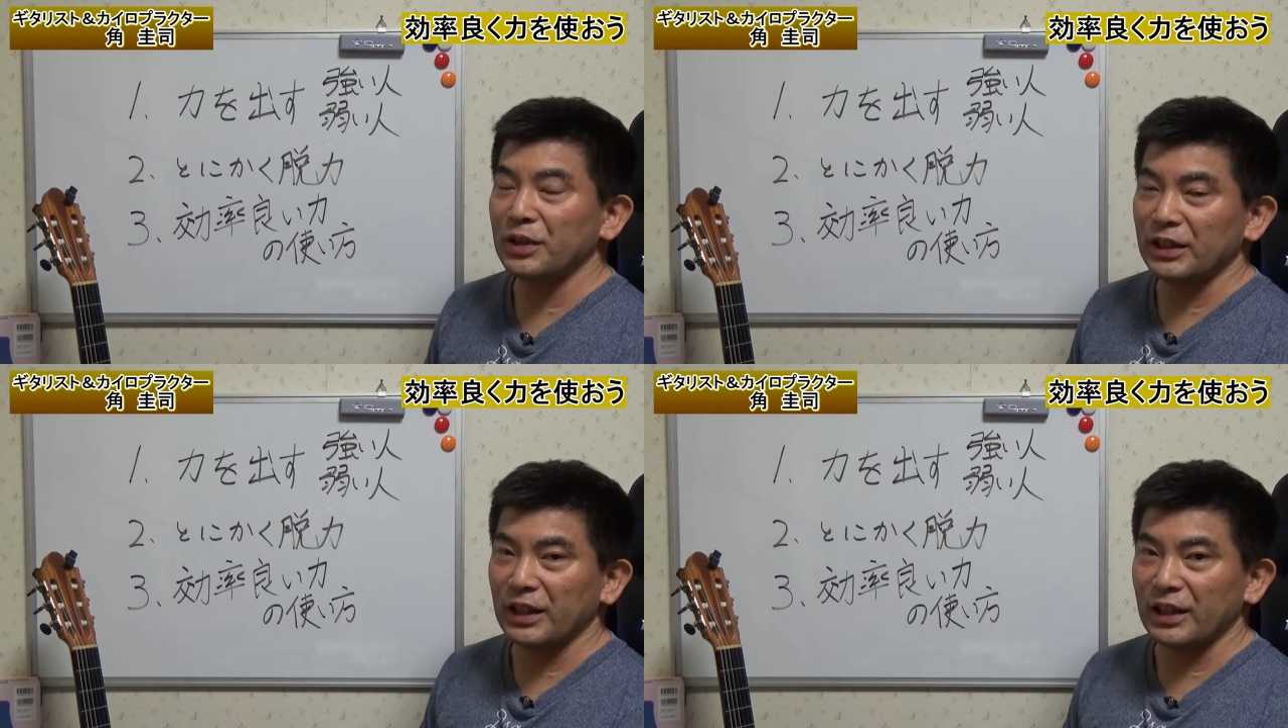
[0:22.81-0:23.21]

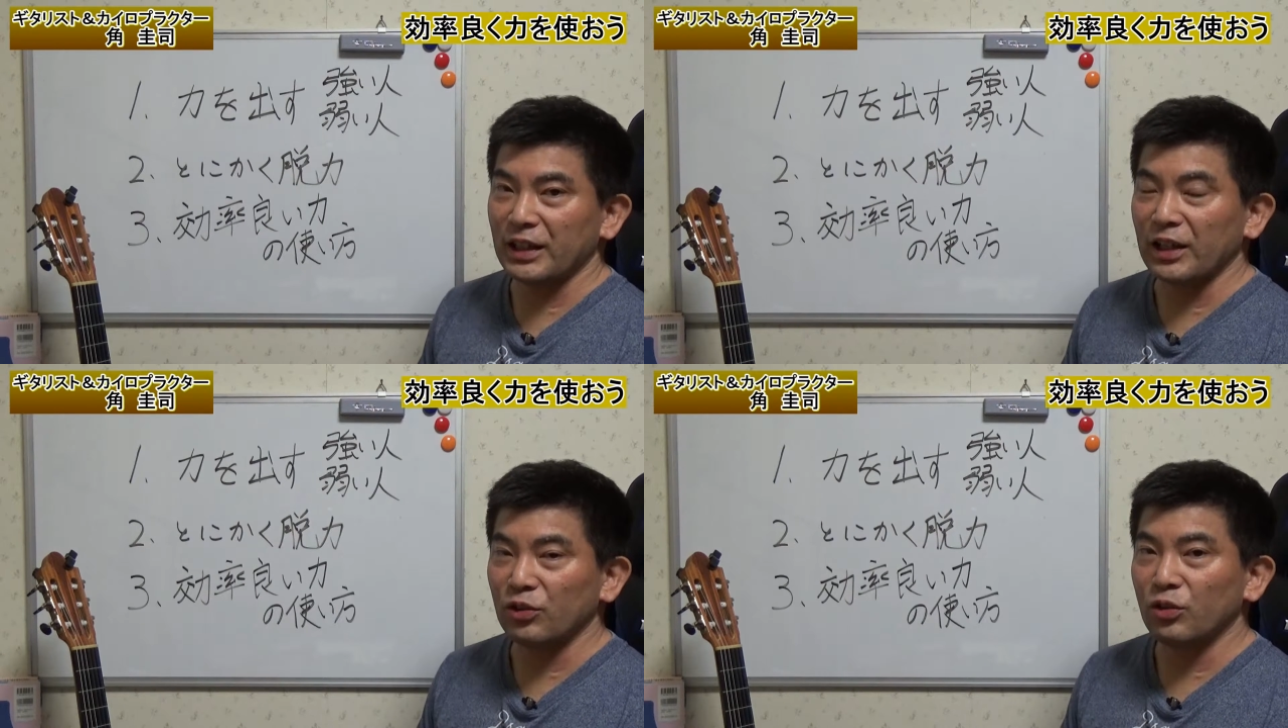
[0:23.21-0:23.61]
触れてい
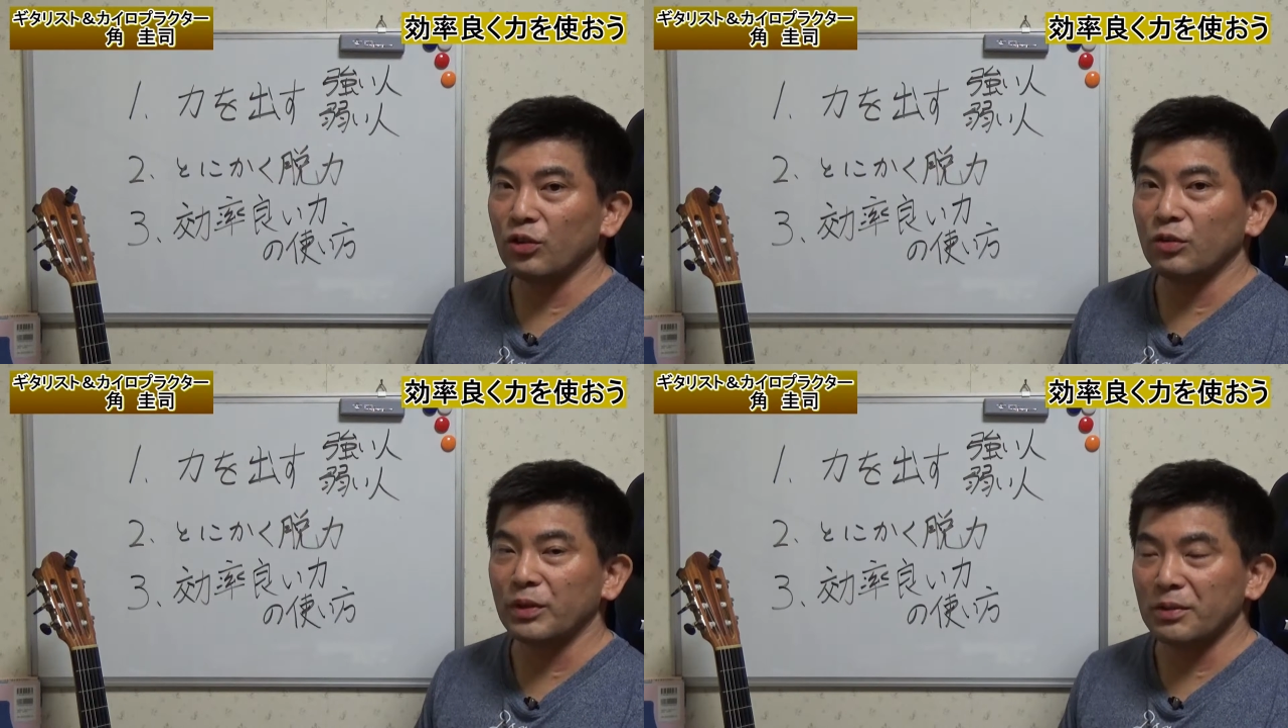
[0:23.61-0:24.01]
きたい
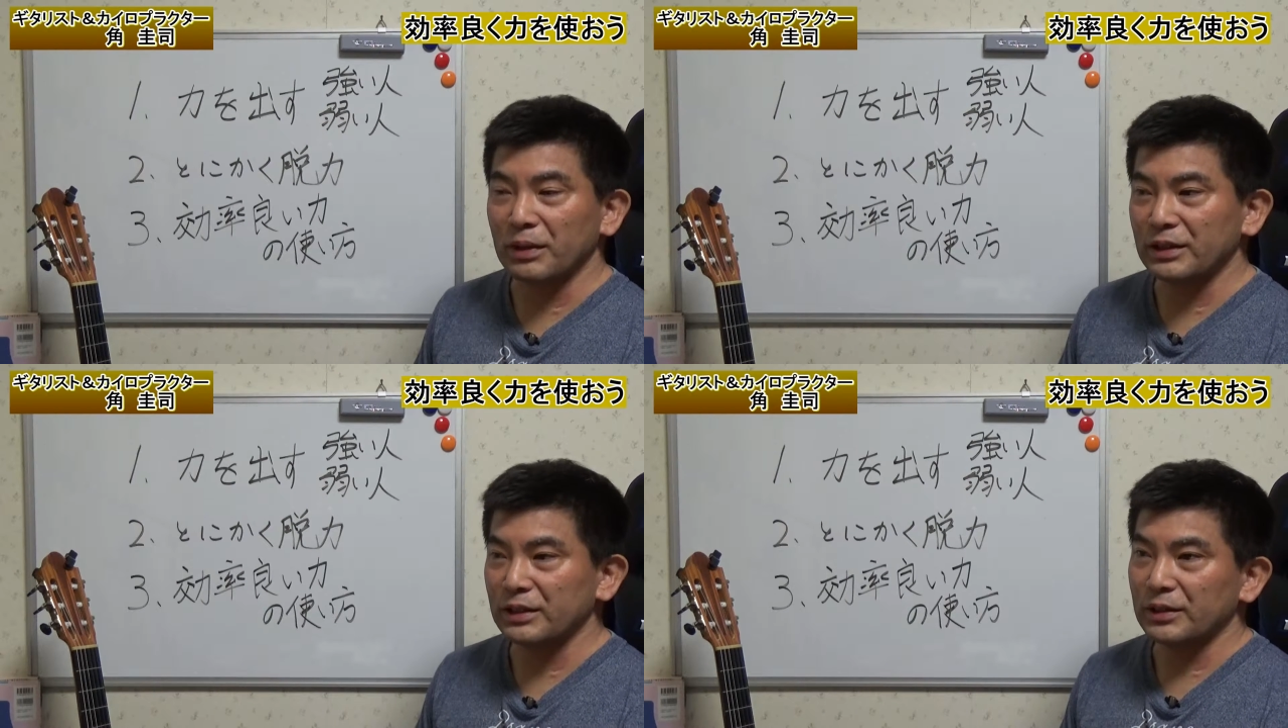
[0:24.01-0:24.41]
と思い
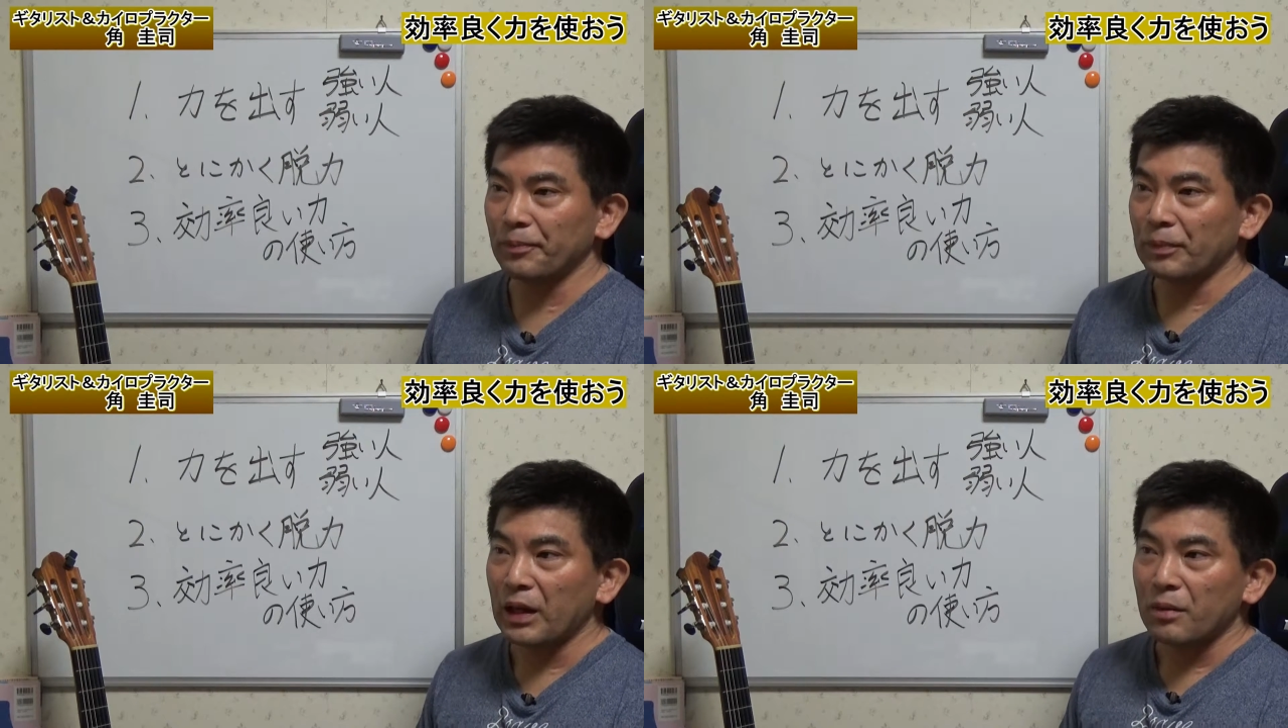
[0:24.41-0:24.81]
ます。